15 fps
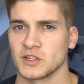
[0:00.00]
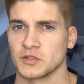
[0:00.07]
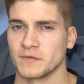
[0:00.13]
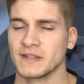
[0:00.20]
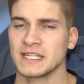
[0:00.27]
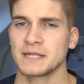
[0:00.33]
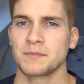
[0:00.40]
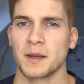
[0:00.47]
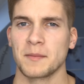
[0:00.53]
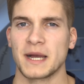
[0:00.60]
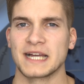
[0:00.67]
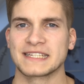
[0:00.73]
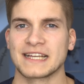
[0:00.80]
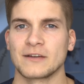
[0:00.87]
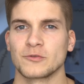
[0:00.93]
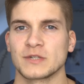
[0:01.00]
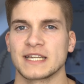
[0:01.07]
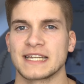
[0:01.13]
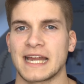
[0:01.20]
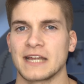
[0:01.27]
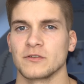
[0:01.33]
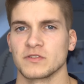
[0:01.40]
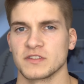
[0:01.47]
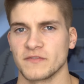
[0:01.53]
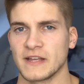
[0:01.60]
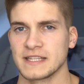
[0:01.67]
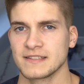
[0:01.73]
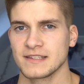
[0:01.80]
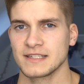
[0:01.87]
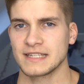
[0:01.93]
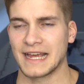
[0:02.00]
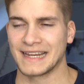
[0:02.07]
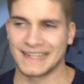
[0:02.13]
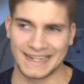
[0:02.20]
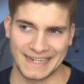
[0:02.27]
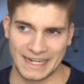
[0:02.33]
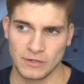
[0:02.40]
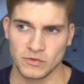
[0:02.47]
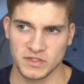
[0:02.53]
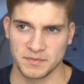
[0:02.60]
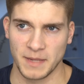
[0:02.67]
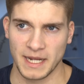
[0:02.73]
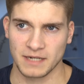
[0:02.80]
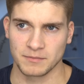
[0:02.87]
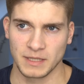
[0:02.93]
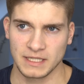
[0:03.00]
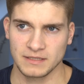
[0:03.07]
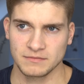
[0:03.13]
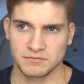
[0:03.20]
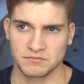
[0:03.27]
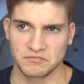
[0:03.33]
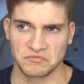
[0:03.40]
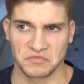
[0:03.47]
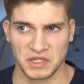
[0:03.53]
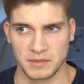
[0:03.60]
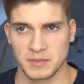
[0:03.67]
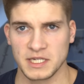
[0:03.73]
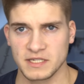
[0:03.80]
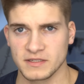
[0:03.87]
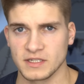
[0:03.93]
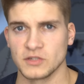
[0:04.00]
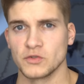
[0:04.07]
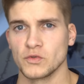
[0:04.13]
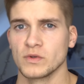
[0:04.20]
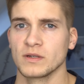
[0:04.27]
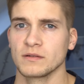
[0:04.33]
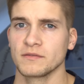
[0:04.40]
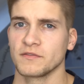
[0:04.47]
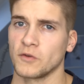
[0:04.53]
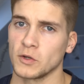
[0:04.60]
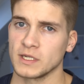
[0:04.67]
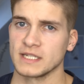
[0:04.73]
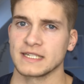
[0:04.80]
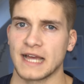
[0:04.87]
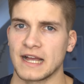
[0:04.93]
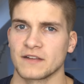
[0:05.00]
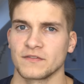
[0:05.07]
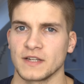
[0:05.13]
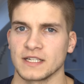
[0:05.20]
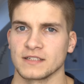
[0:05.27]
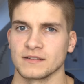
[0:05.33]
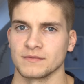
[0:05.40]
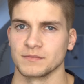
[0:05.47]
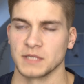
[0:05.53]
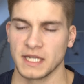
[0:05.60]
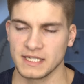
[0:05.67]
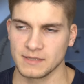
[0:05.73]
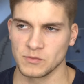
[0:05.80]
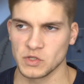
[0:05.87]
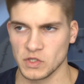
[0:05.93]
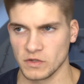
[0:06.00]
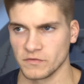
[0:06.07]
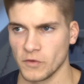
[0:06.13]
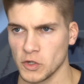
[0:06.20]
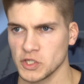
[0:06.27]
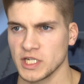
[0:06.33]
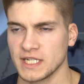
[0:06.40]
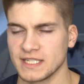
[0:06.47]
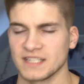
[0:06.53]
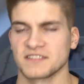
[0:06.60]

verschwindet beim A321 ein Erkennungsmerkmal, nämlich die Tür vor den Tragflächen. Denn ihr müsst euch vorstellen,